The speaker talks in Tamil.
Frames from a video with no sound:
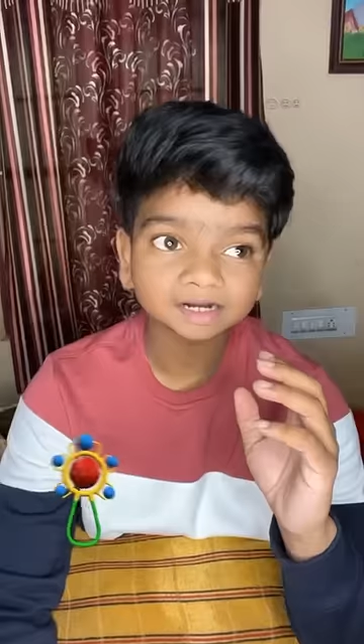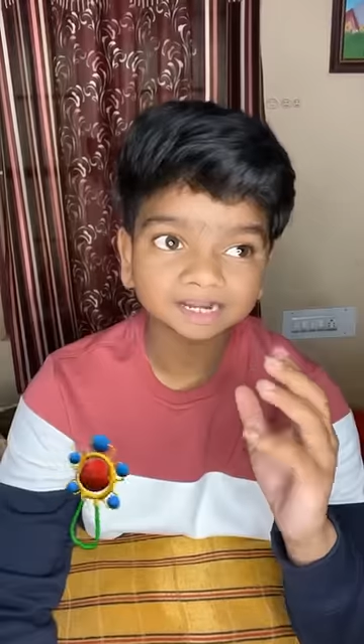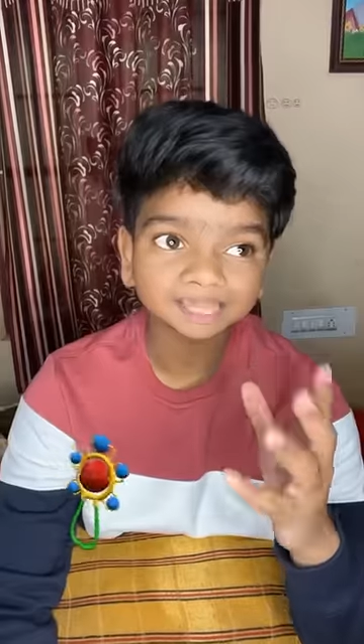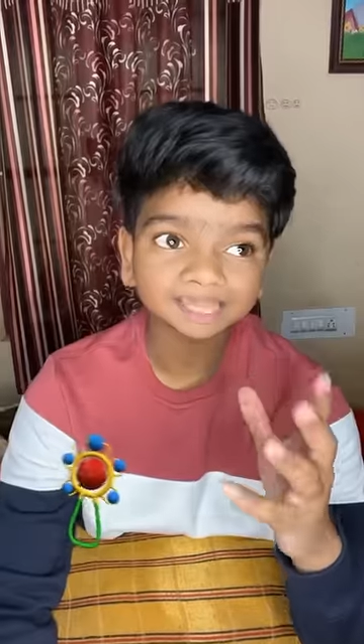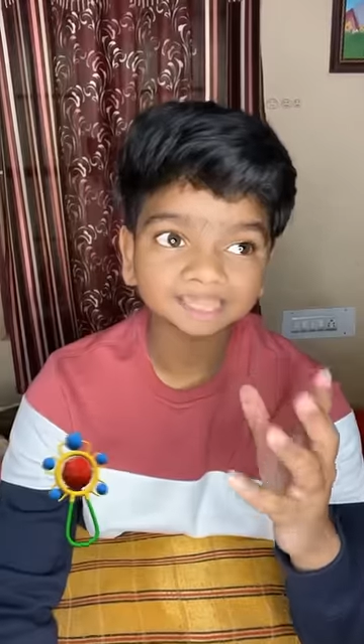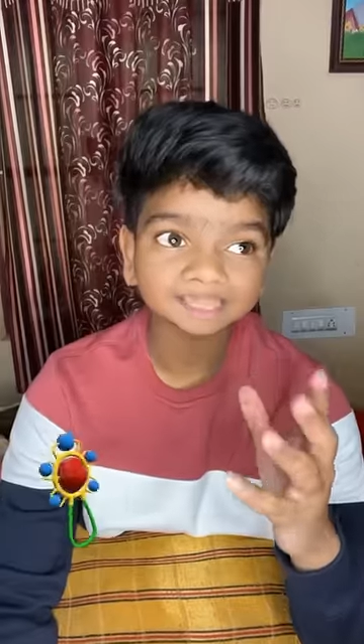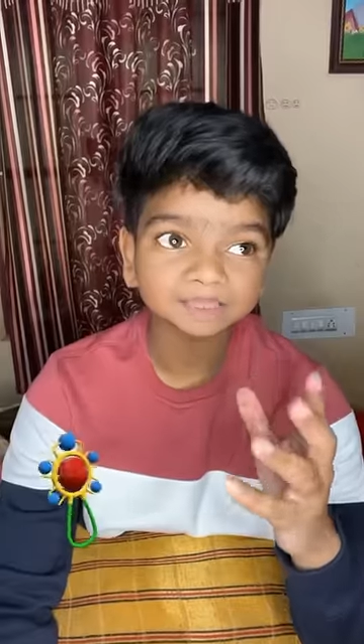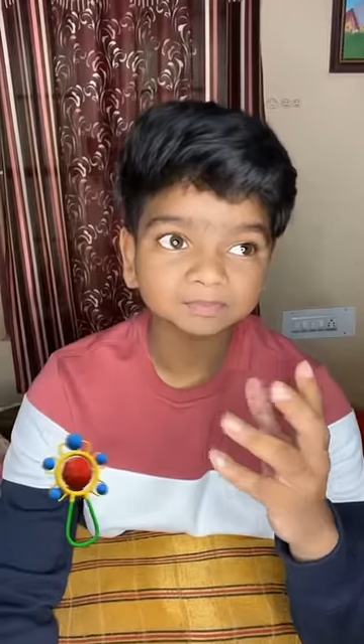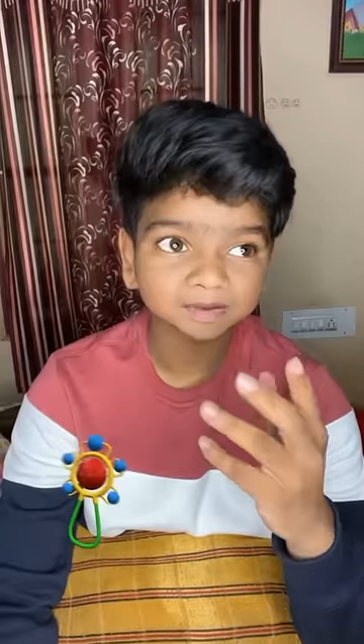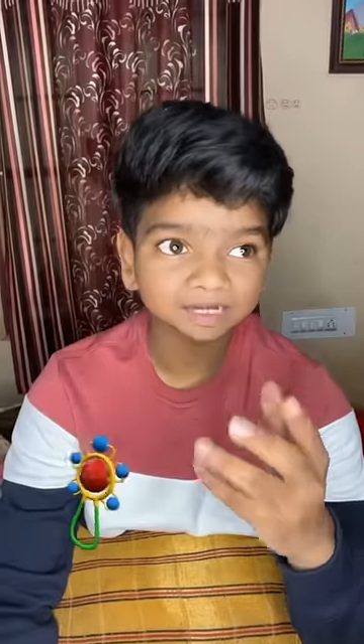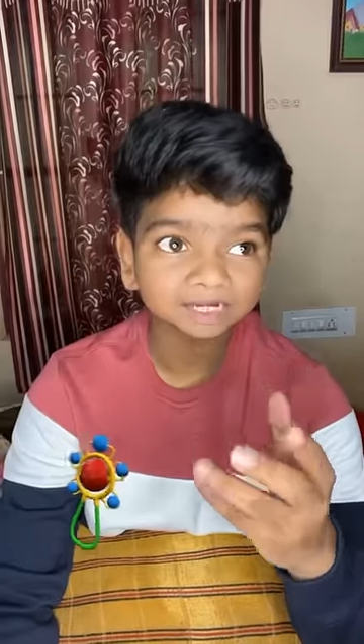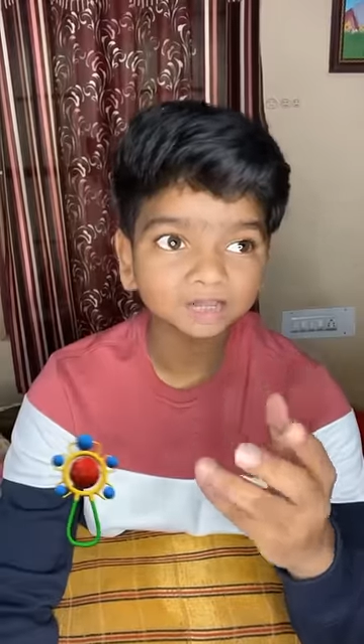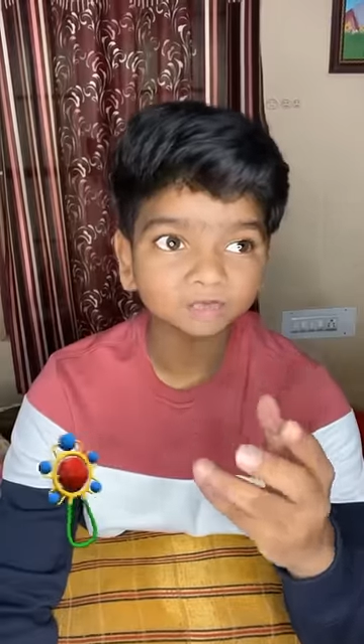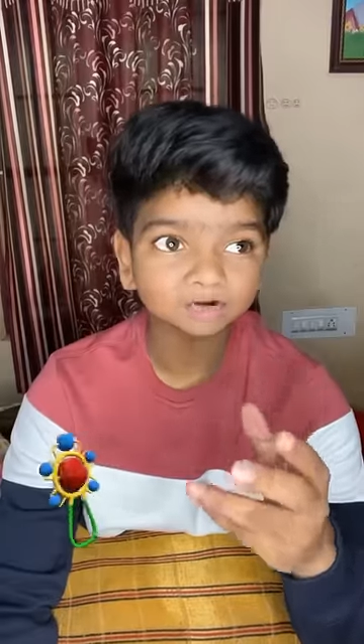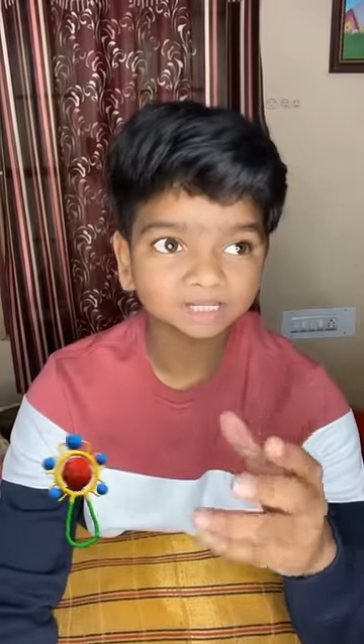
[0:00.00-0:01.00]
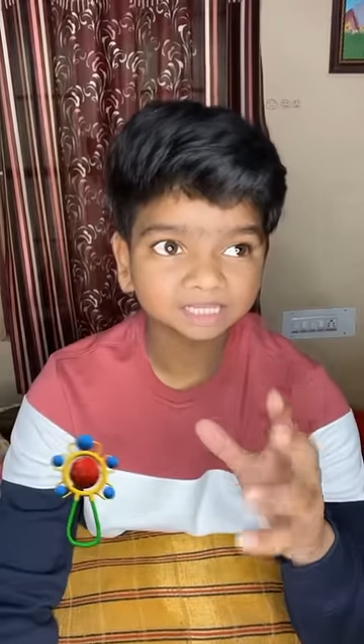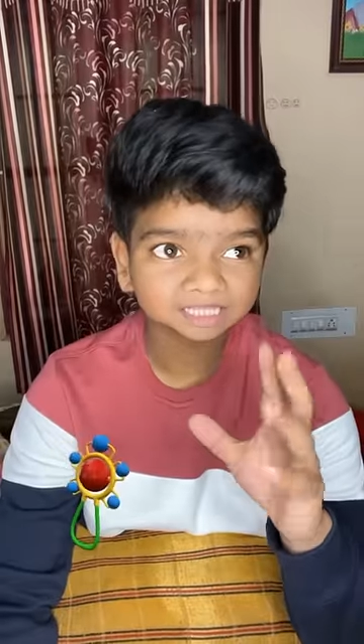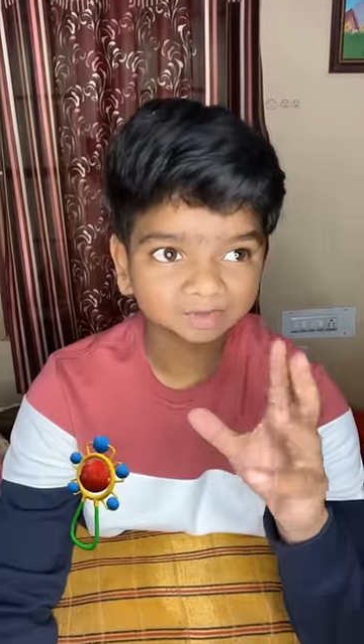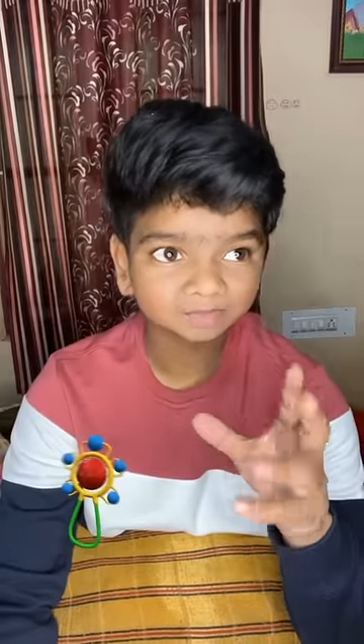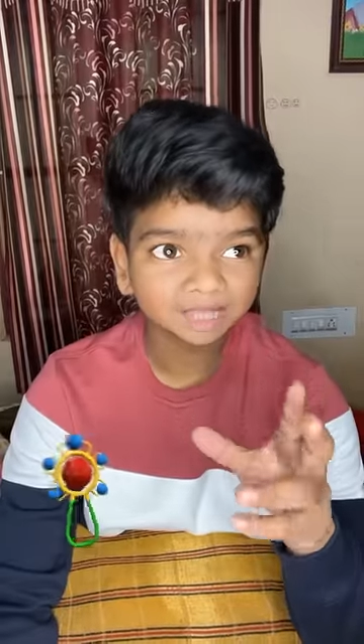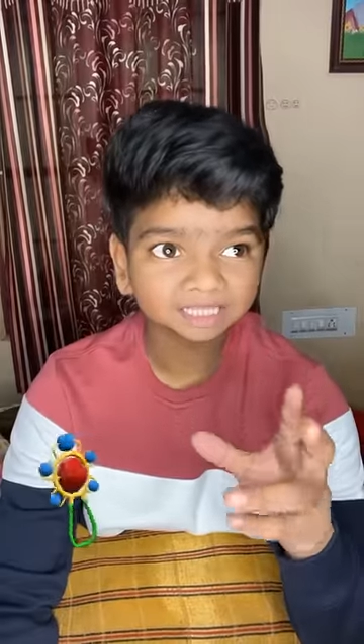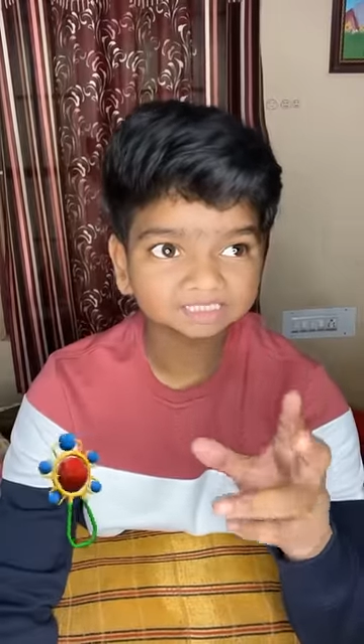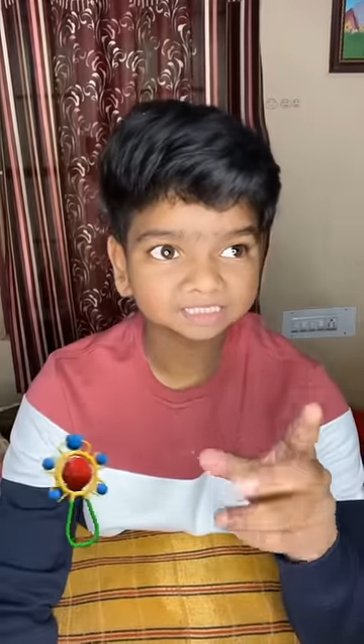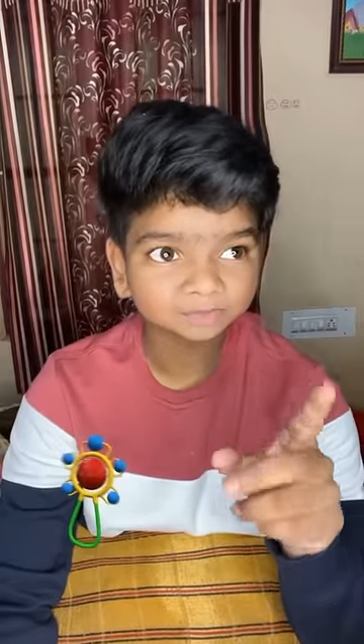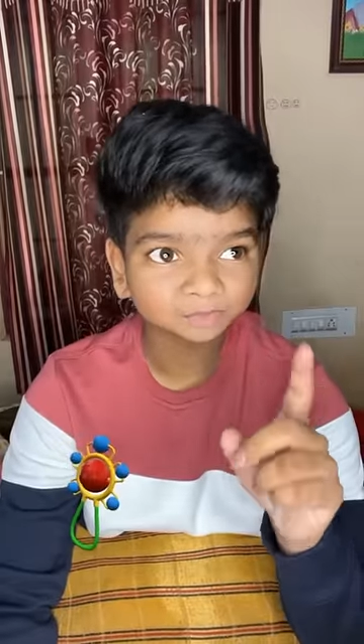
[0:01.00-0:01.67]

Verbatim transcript: டேய் இப்போ என்ன உனக்கு அந்த மாஸ்க்